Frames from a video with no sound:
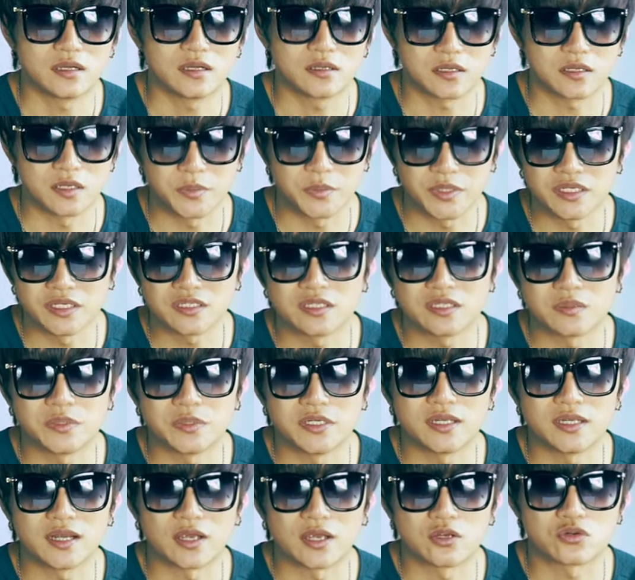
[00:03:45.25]
和 P 四
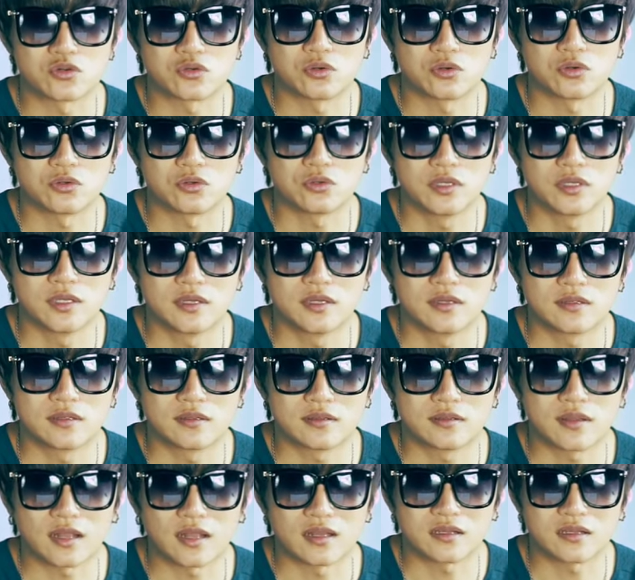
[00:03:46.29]
P 来说，
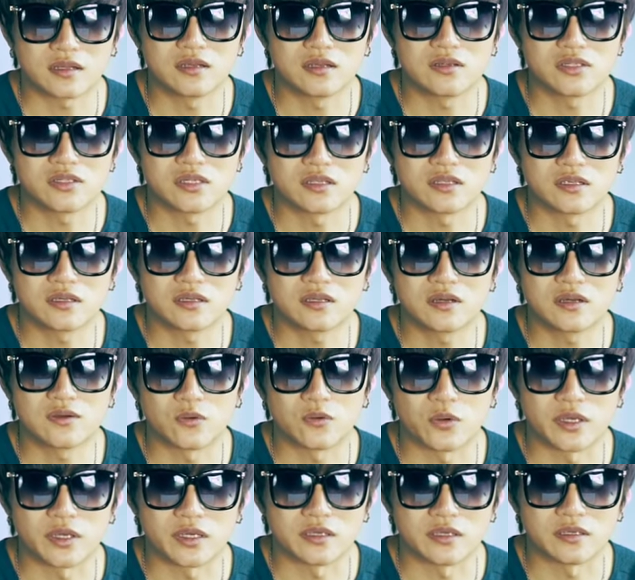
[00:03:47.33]
它的更新更
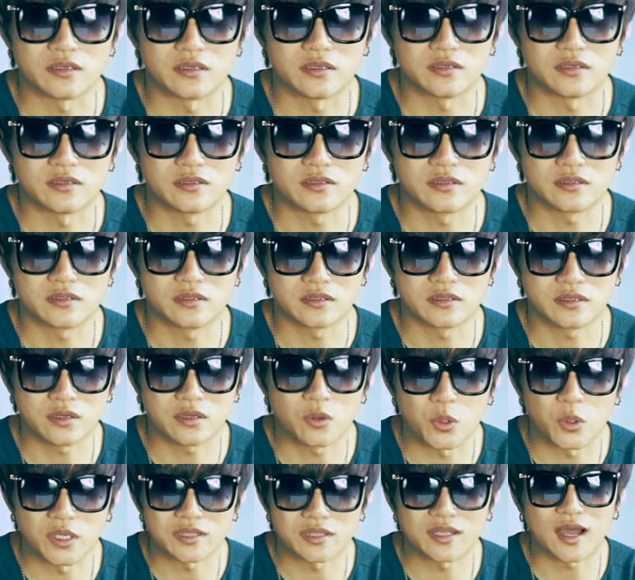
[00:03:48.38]
为。
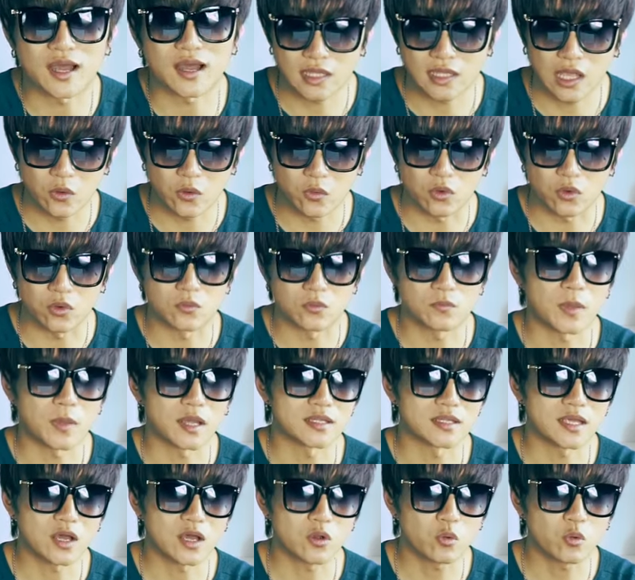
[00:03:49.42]
更为大，那我把
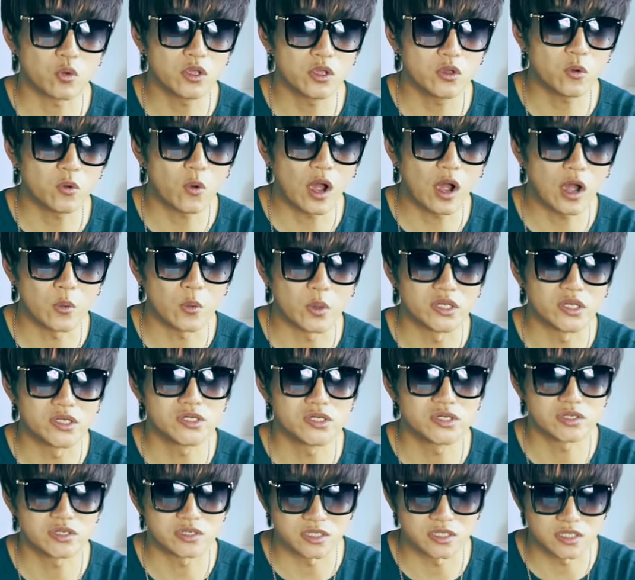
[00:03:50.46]
它规划为
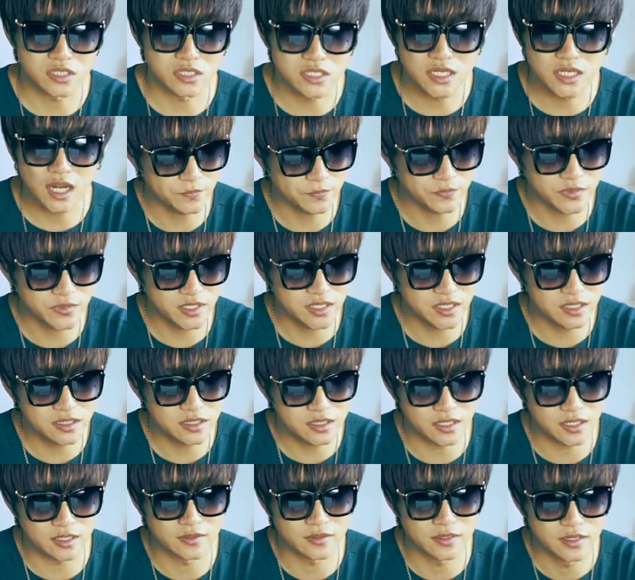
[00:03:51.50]
十项。第一
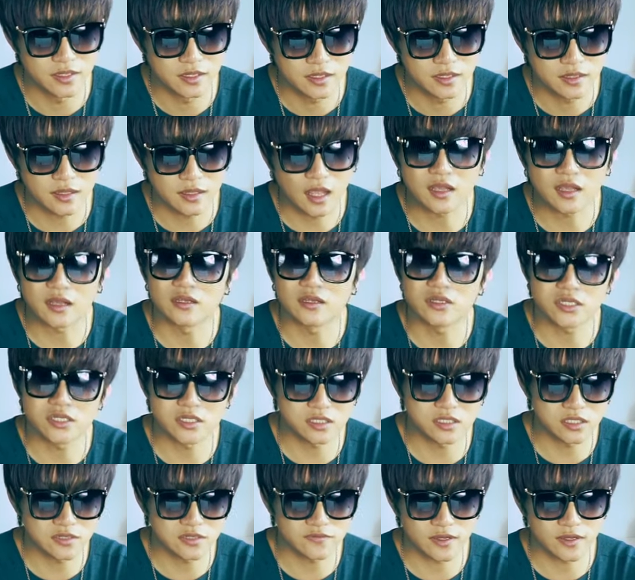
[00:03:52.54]
点，它更
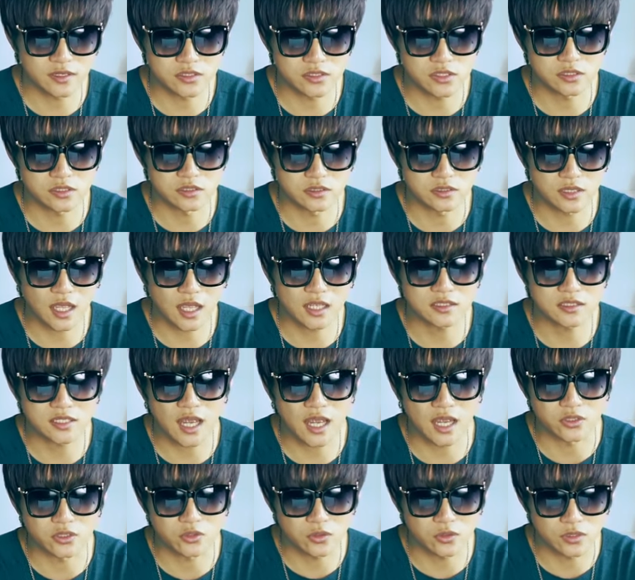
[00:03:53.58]
新的地方是它
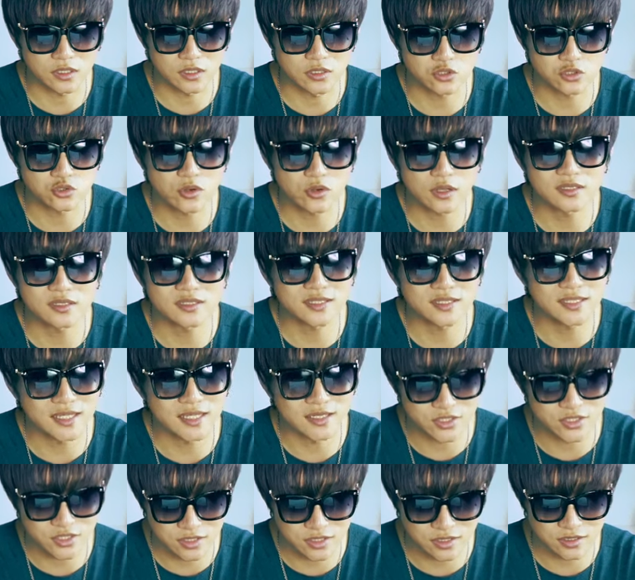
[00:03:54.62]
采用了双
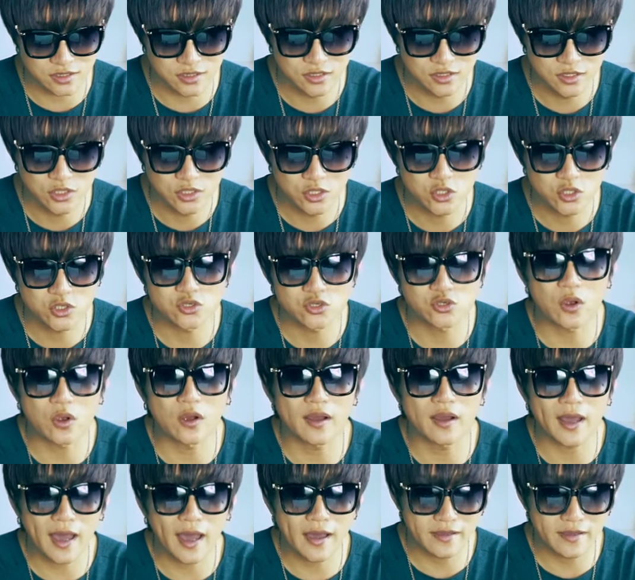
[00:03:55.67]
电池、
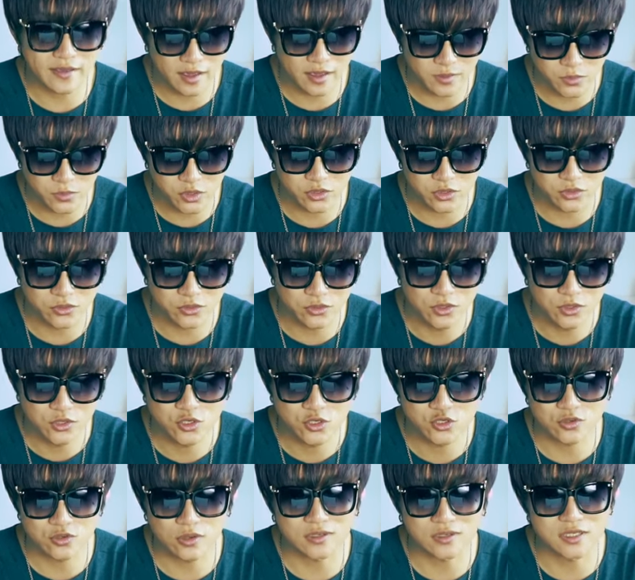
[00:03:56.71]
双 I M U、
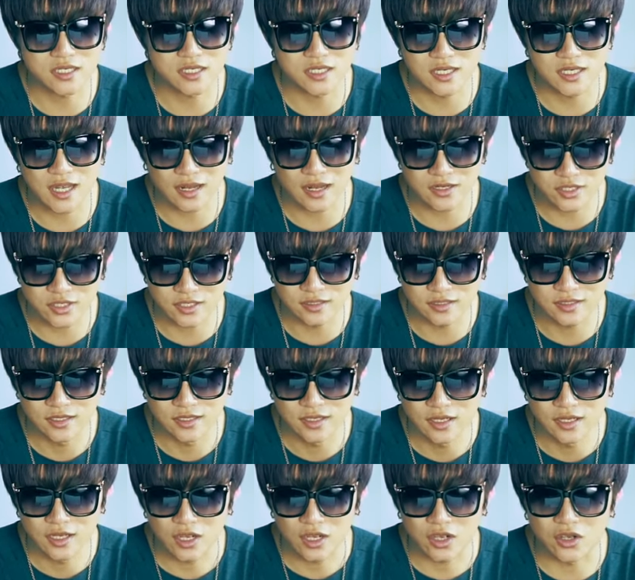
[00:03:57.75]
双气压针
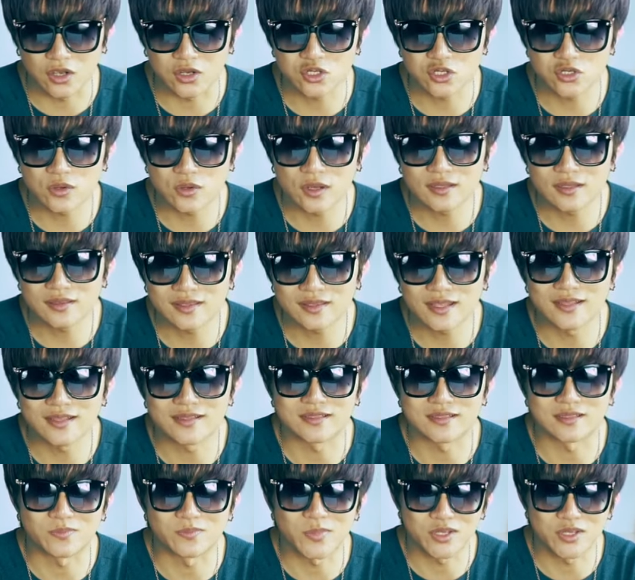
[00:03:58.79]
和双电
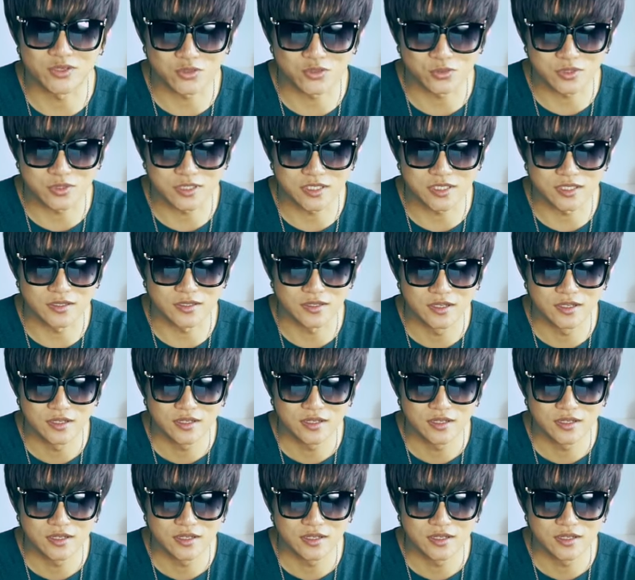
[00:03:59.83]
子变速器，